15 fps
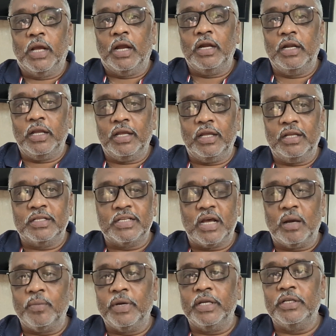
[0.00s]
అంటే
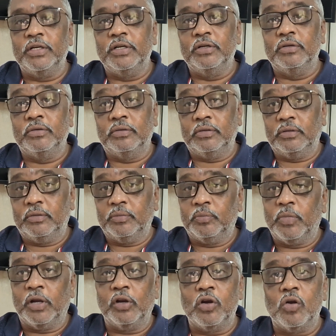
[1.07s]
సామాన్యుడు
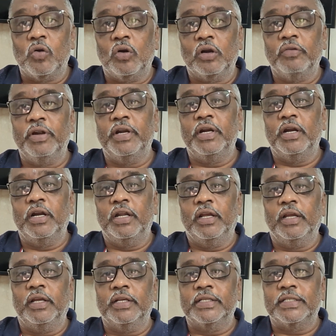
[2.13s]
మరొక కోణం ఏంటంటే
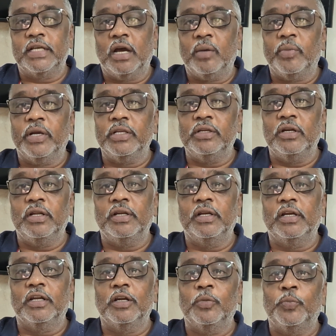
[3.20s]
సామాన్యులు
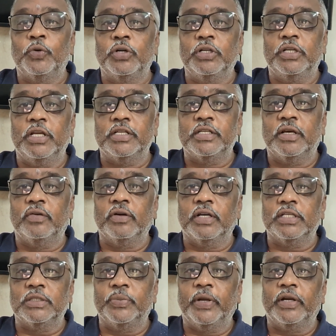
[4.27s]
ఎన్నికల్లో పోటీ చేసే
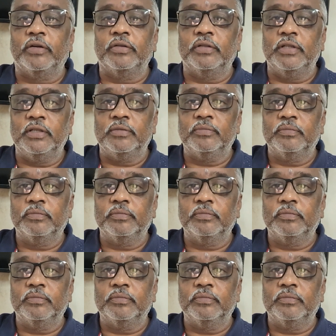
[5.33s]
అవకాశం ఎక్కడుంది